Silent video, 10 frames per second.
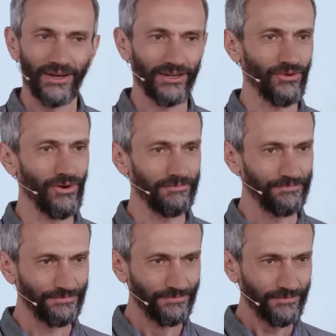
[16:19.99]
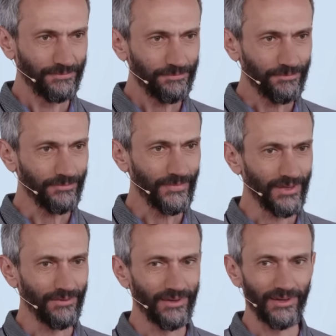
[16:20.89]
Кто
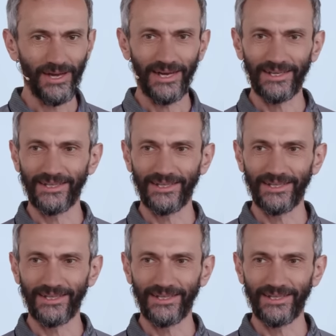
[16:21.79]
э,